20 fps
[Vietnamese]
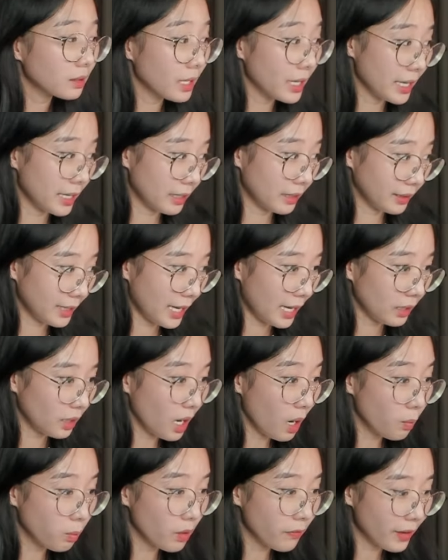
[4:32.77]
liền nha, nó
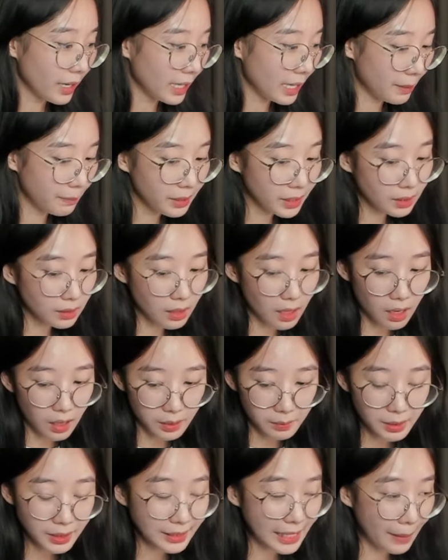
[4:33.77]
không có phải là mic
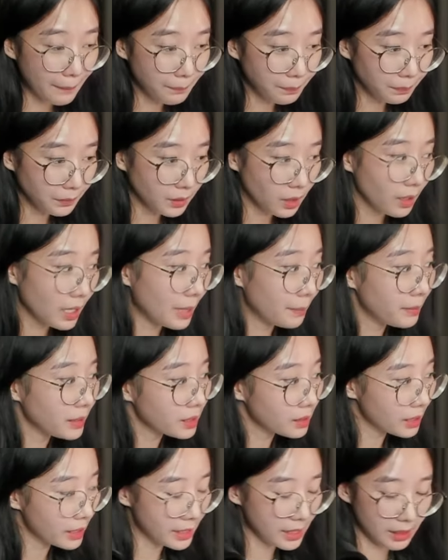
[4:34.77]
rời, mic cắm, nó là
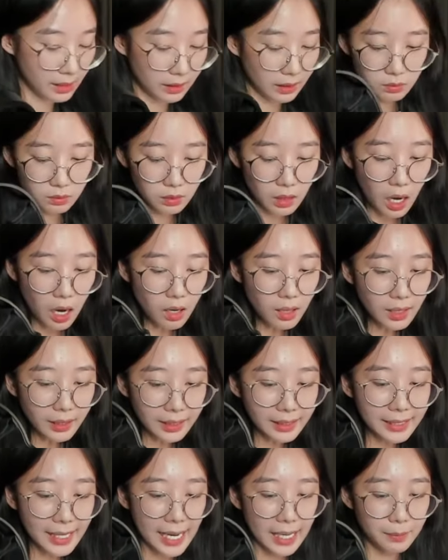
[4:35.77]
mic liền. Nó là
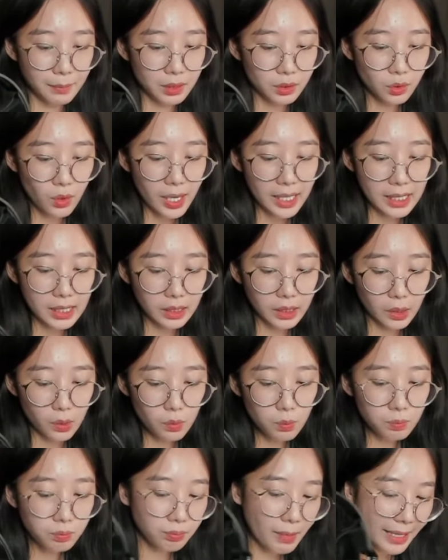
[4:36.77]
cái dạng mà xoay kiểu
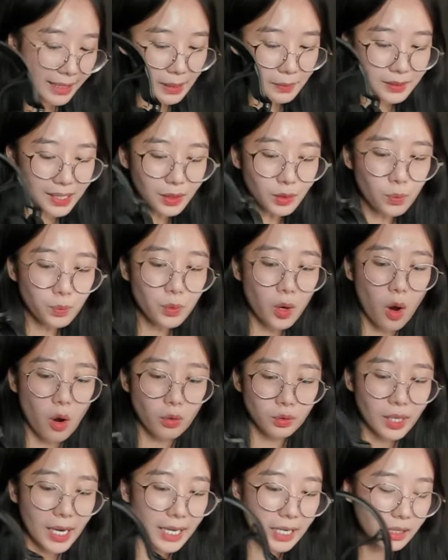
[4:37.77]
ba trăm sáu mươi độ,
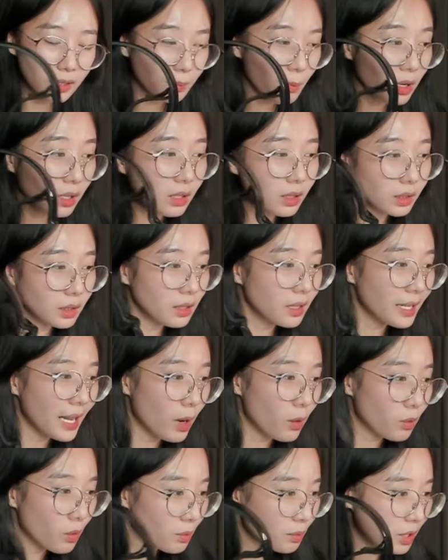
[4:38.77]
xoay bất cứ chỗ nơi
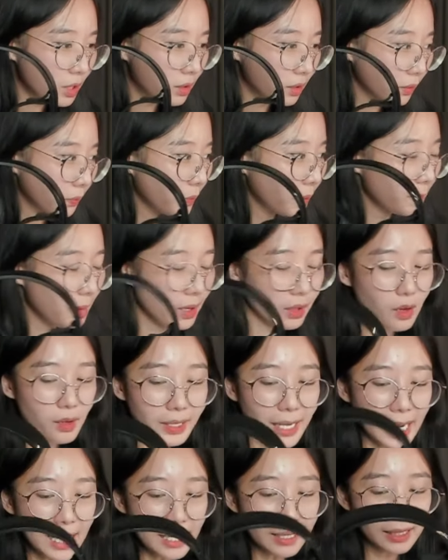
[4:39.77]
đâu cũng được. Nhưng mà có
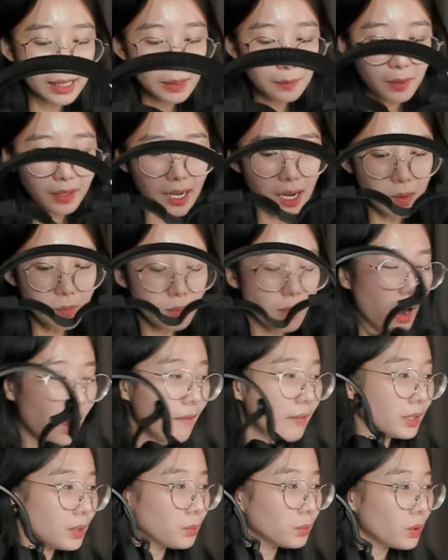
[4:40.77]
cái là khi mà các ông bỏ
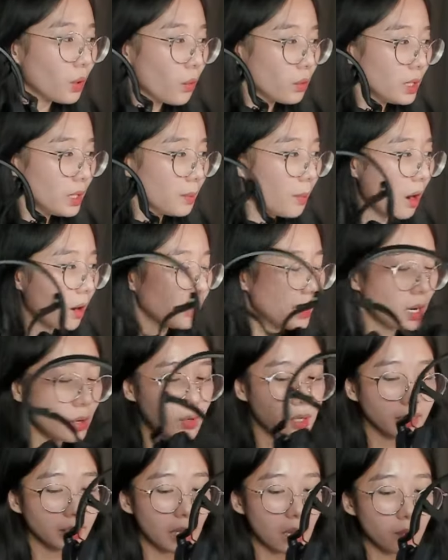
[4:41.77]
vào trong túi hay bỏ đâu
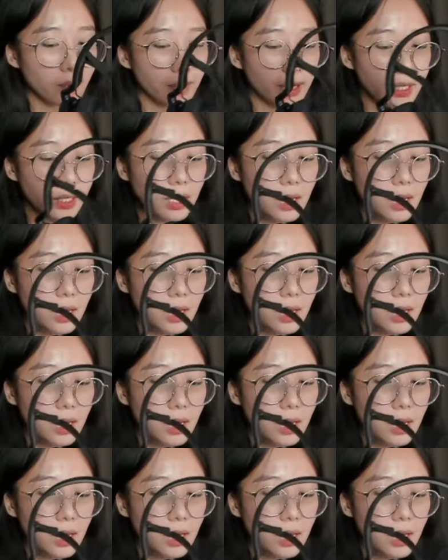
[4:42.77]
ấy, các ông phải